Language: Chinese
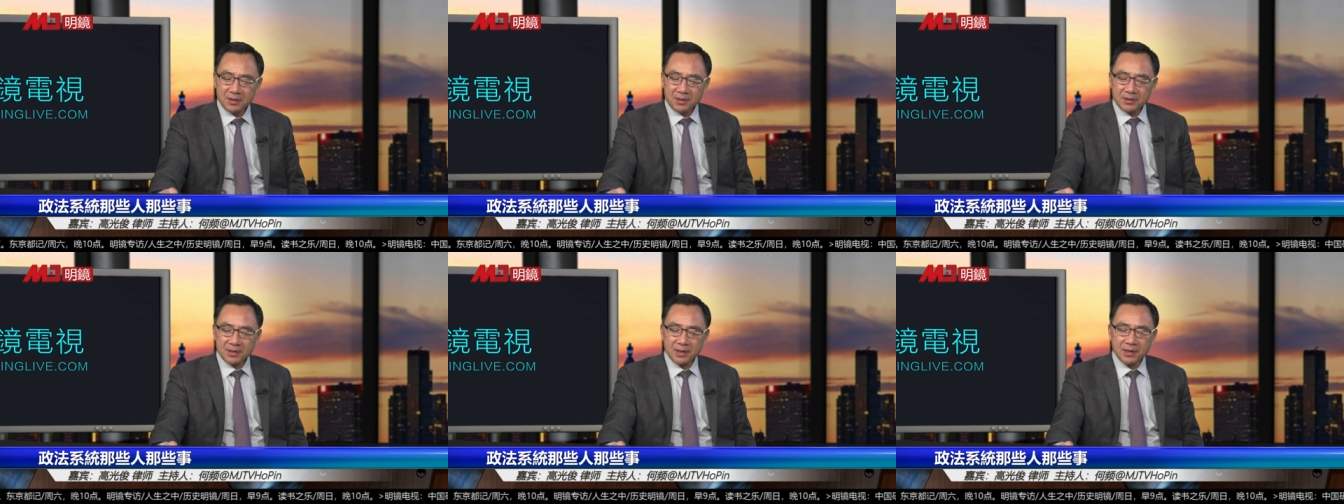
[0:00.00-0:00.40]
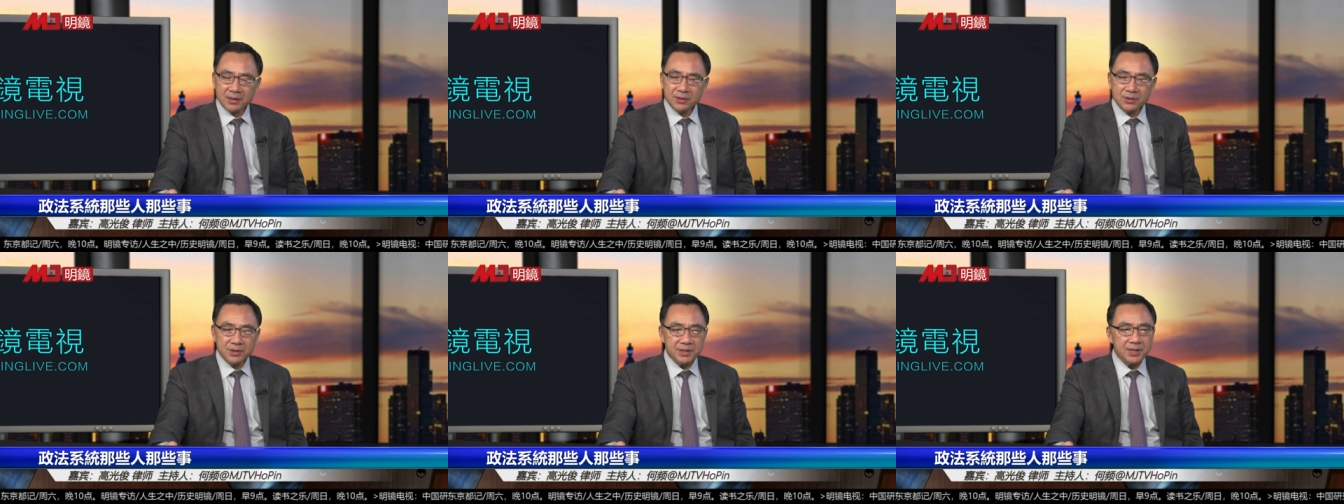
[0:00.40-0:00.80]
那
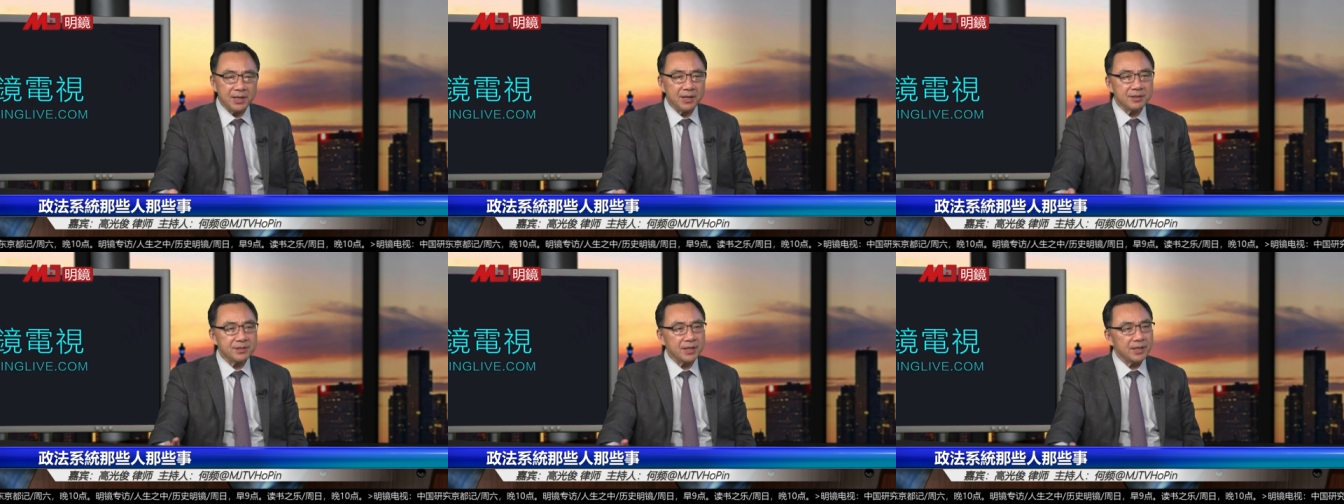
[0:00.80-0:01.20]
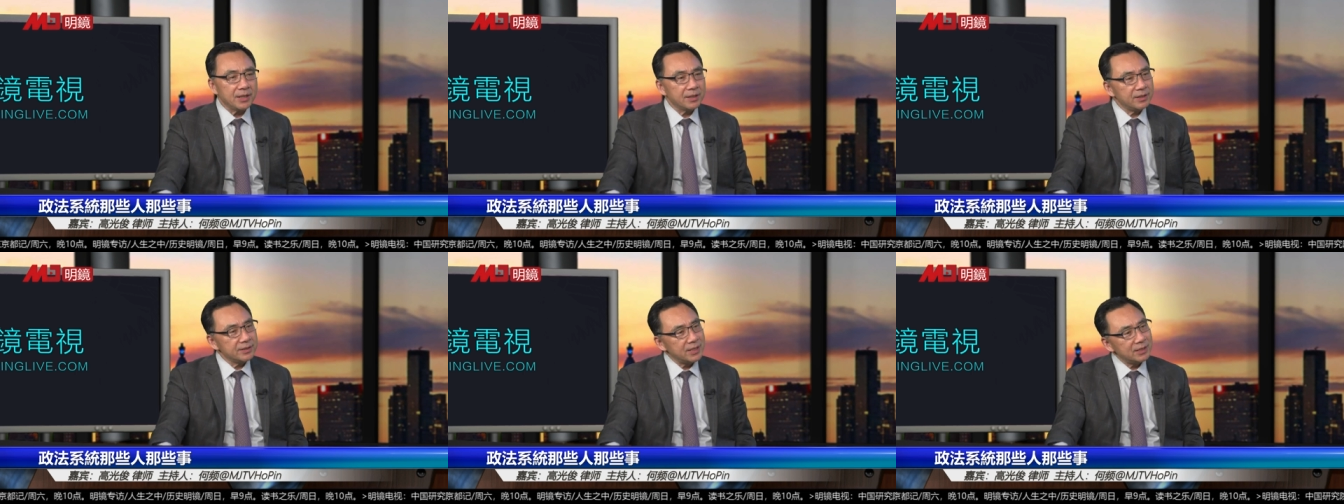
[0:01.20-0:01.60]
有一天，在一
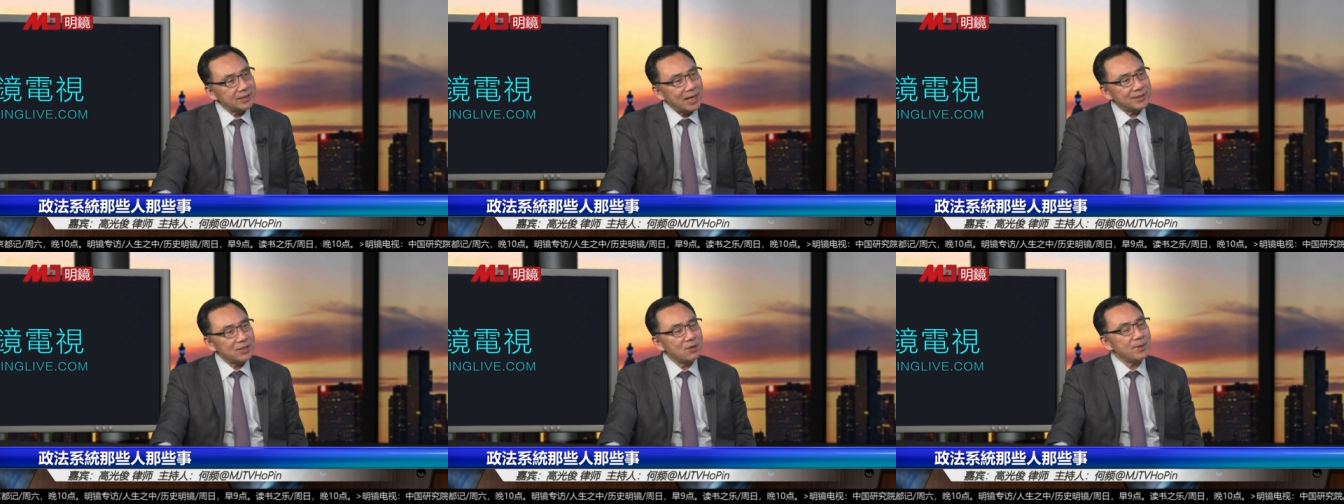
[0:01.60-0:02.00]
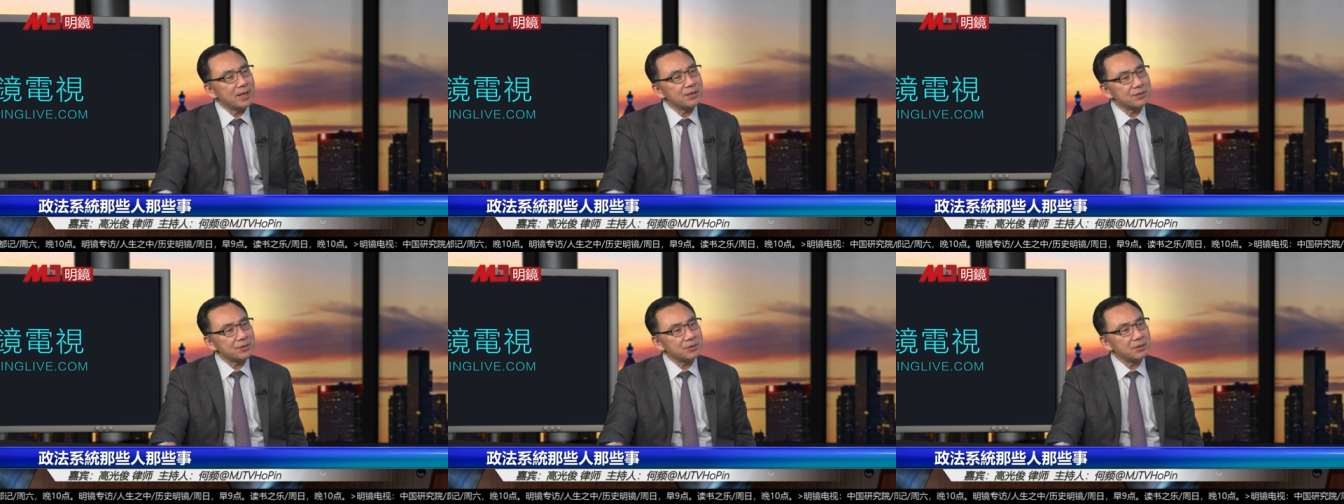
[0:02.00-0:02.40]
个人家打桥牌
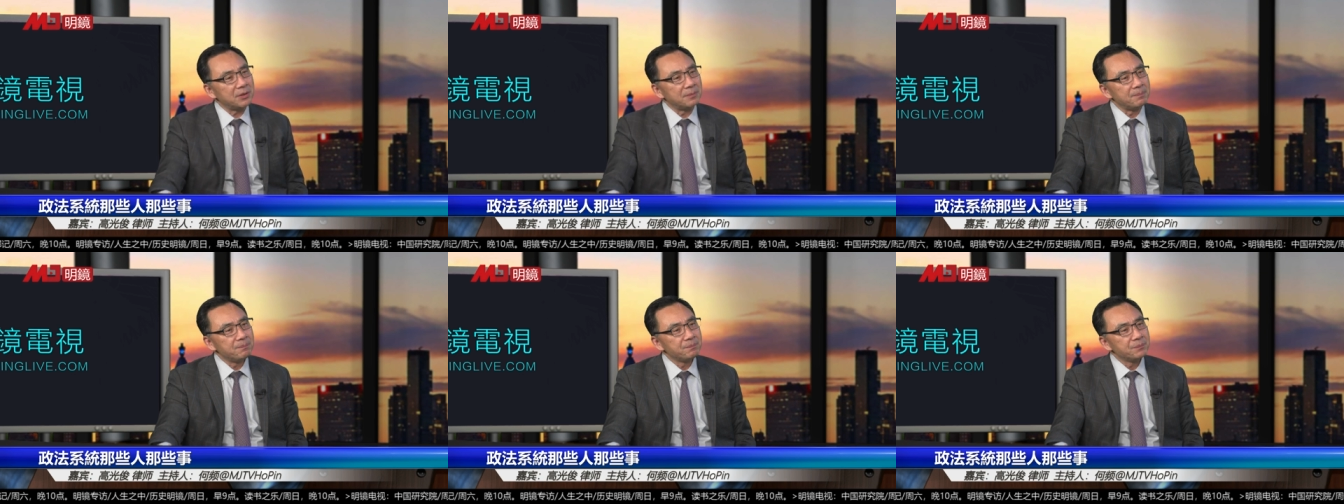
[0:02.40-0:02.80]
的时候。